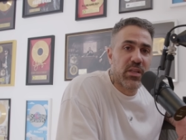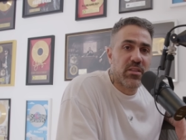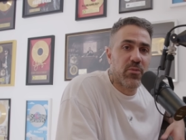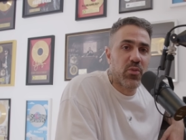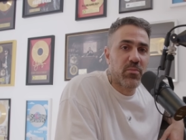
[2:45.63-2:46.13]
Im
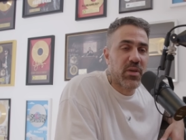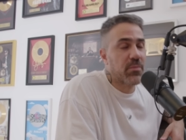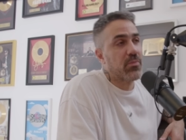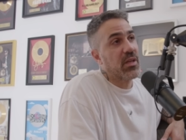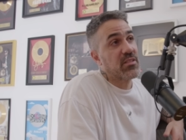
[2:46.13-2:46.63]
Interview gemacht,
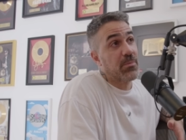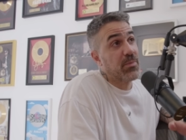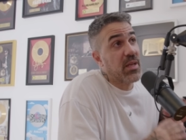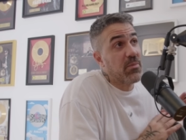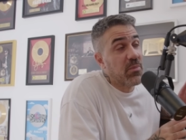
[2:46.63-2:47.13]
ich habe
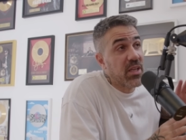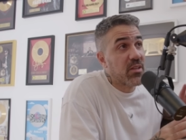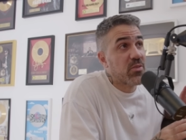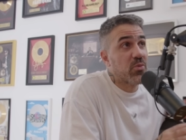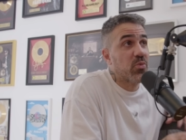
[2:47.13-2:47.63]
mit MMA
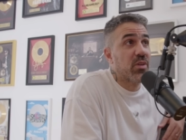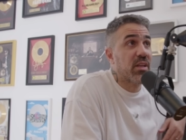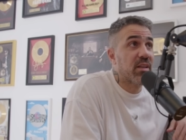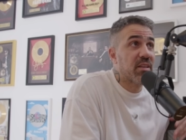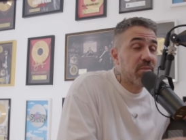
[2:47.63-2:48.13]
nichts zu tun,
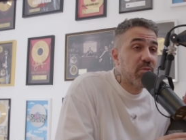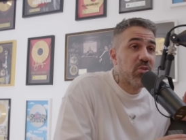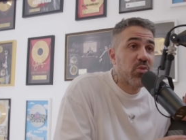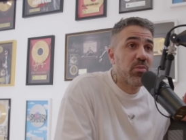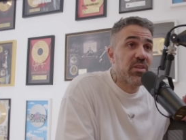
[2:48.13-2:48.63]
Alter. Lass mich in
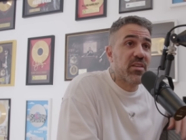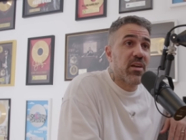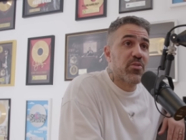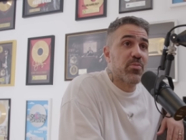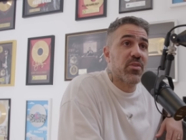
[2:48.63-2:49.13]
Ruhe mit diesem
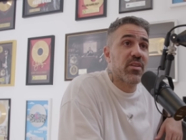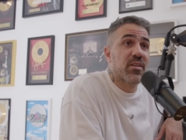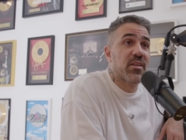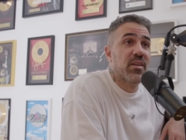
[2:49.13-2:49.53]
Kampfsport, Alter.